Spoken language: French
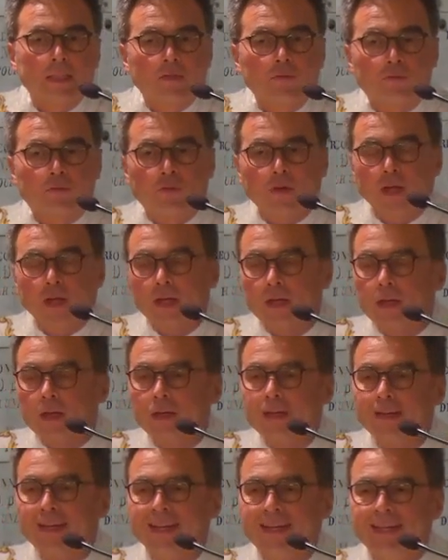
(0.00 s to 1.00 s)
vers
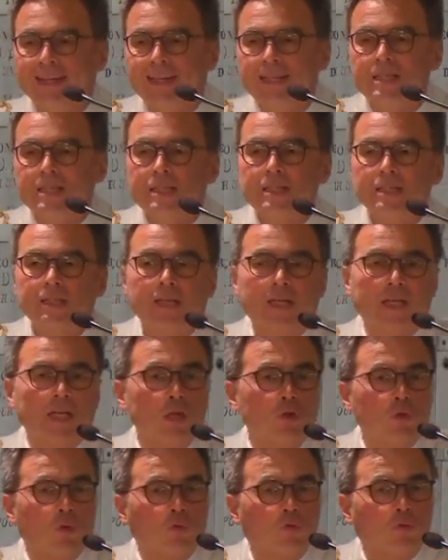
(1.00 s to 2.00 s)
l'Église
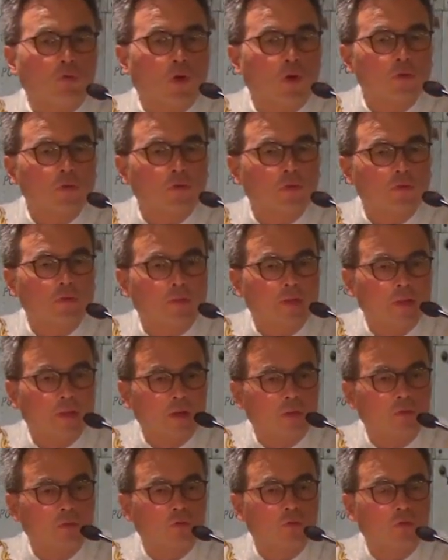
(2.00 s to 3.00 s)
triomphante,
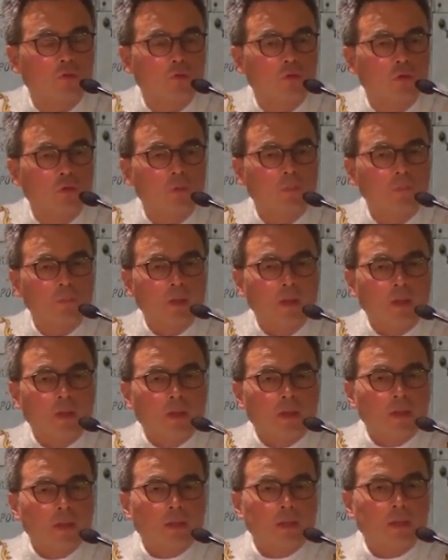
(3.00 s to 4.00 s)
c'est-à-dire ceux
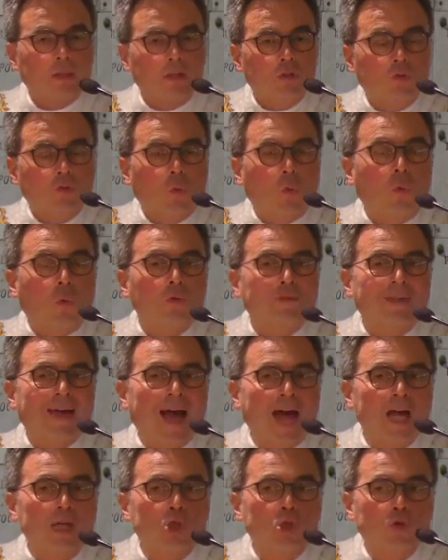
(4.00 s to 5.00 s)
qui ont
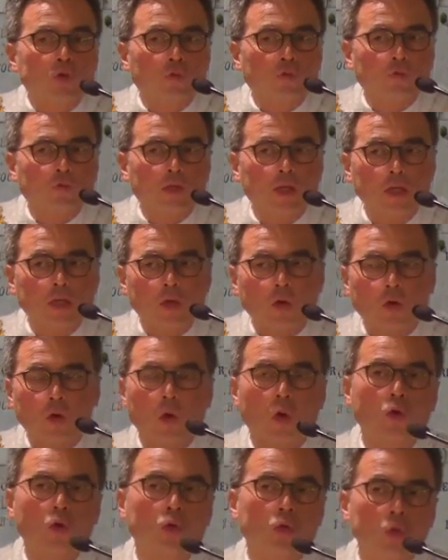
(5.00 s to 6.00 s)
achevé
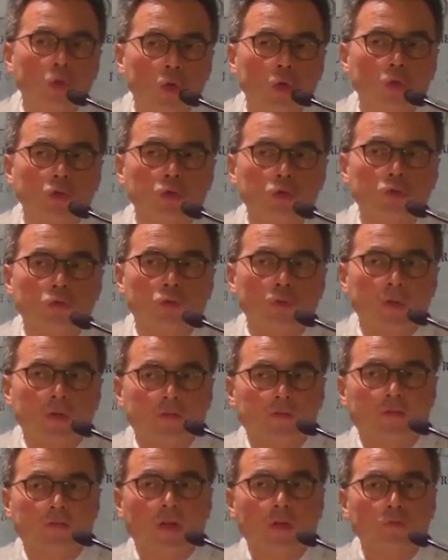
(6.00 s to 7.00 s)
leur course, tous les
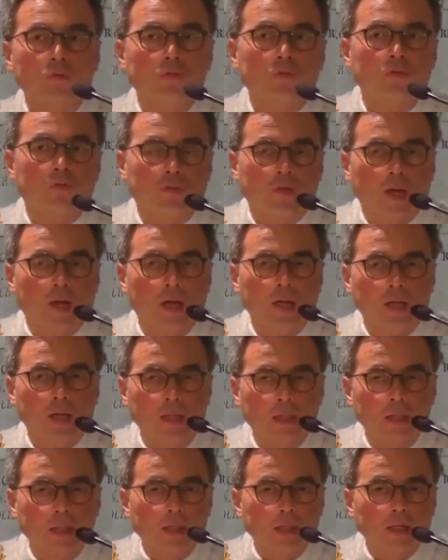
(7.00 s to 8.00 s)
saints du ciel,
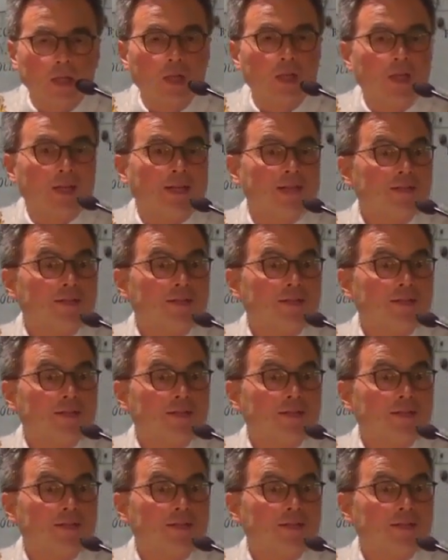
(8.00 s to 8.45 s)
les